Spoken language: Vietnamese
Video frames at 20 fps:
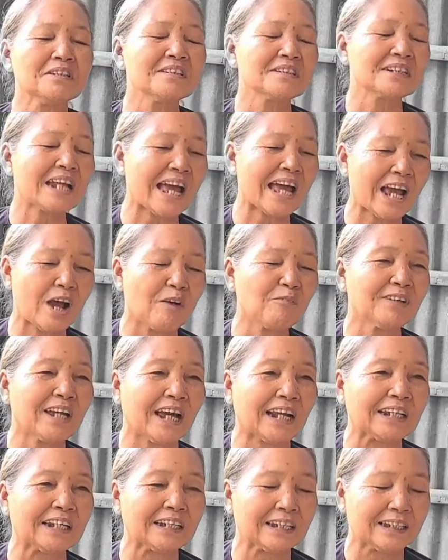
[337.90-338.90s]
mình đương đát
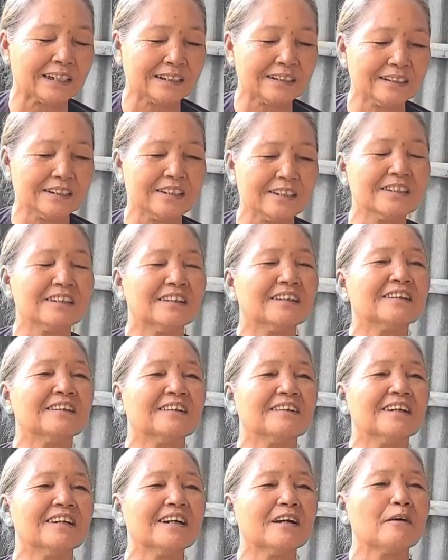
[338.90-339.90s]
không gành này, nữa
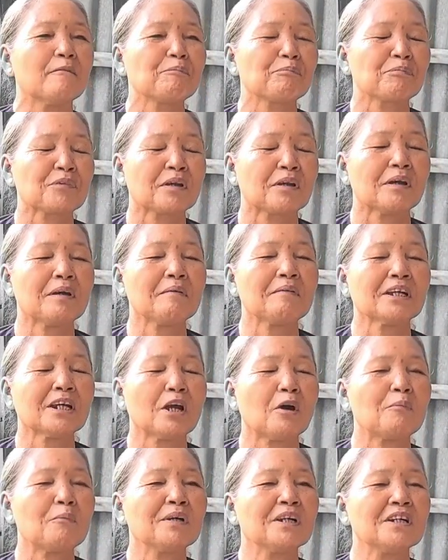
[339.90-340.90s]
nữa nữa, cái
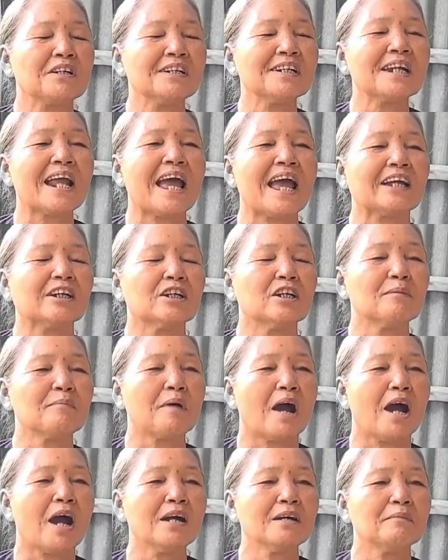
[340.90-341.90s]
bắt đầu mình nửa nạt
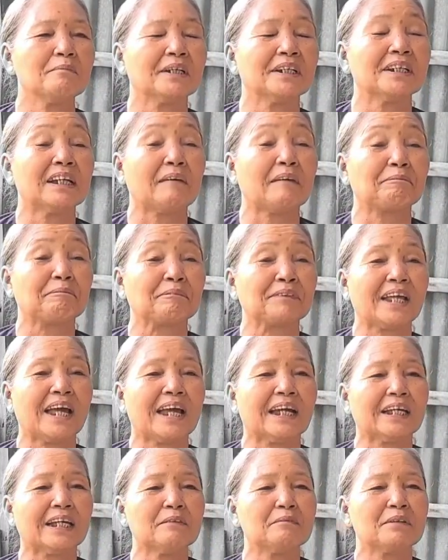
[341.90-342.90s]
nửa mở, mình gặp người
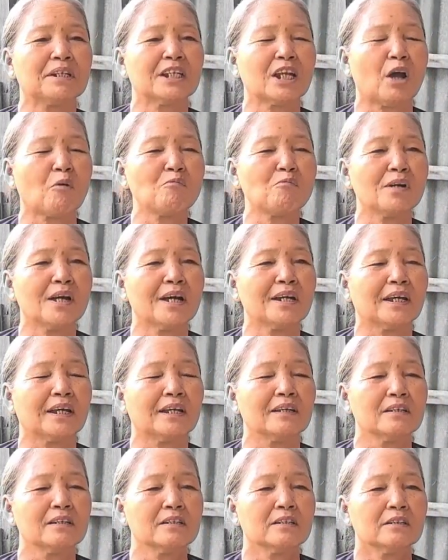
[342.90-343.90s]
ta cái mình nóng
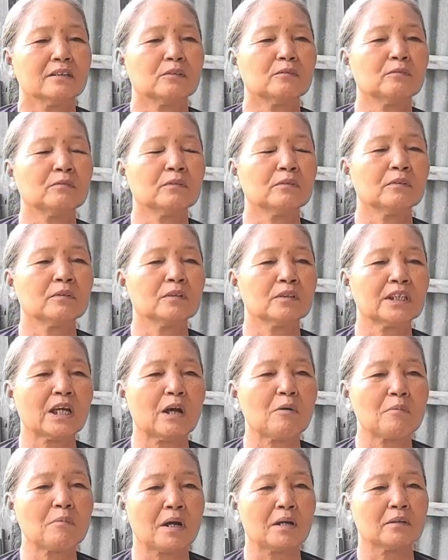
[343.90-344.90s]
lên này. Ừ,
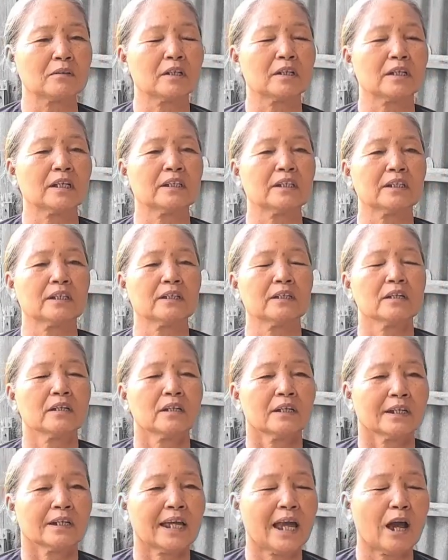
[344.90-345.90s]
sao mà
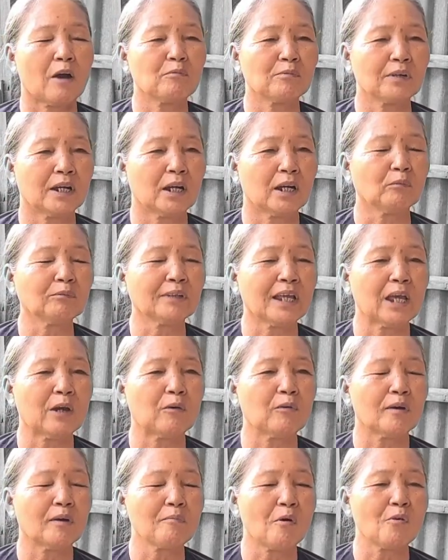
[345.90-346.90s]
cái ông này ông
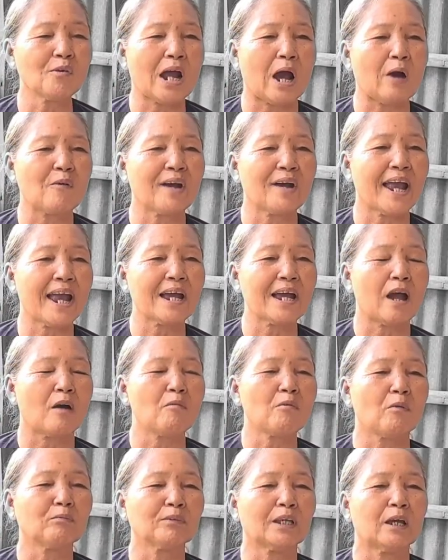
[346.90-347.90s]
theo cái mối đạo
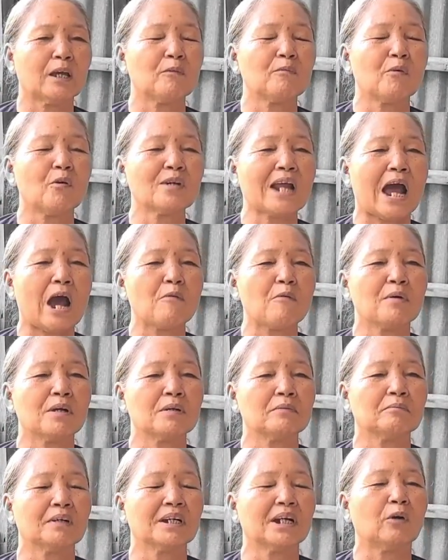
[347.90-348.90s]
khác, ông không theo mối đạo
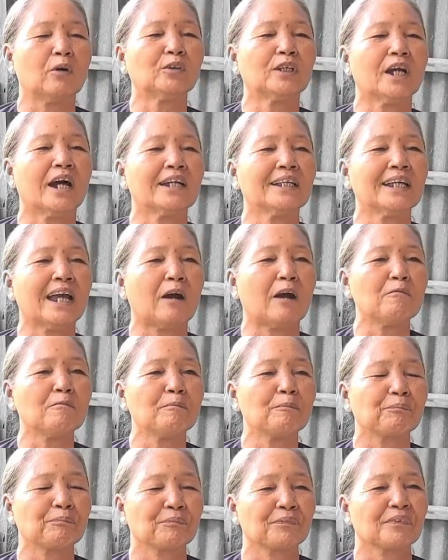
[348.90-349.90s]
mình, mình đâu chơi với
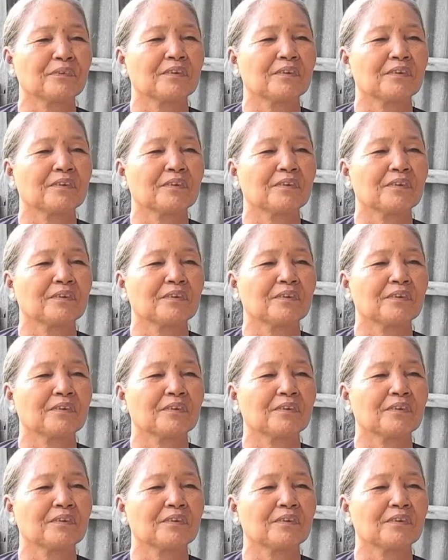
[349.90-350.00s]
ổng.